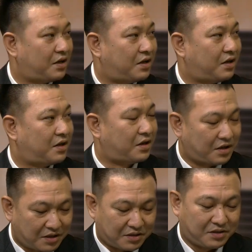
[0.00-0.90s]
うん
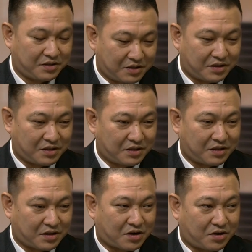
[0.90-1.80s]

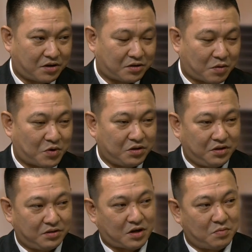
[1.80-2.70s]
だからたま
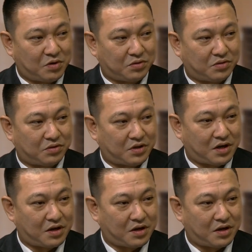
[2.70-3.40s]
にタイムアウト取って